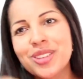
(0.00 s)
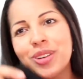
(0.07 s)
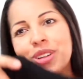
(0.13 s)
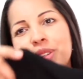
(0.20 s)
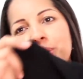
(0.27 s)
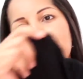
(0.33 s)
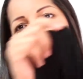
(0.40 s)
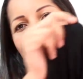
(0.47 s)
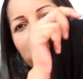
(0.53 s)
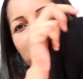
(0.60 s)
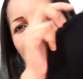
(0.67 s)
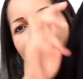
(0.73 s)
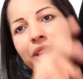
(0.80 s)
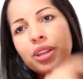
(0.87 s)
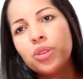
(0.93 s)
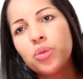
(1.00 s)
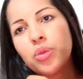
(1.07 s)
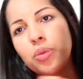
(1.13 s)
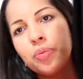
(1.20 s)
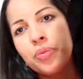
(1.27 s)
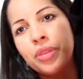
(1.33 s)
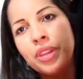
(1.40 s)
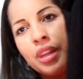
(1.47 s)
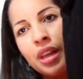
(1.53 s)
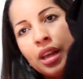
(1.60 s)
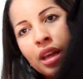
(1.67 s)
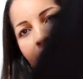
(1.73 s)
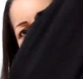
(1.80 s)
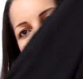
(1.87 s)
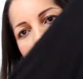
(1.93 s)
só que no tom de preto, ó.
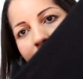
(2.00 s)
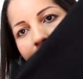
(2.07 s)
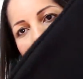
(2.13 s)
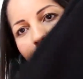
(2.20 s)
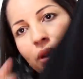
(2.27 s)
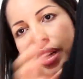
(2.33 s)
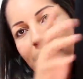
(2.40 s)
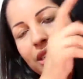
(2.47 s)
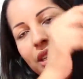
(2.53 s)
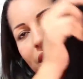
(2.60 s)
Esse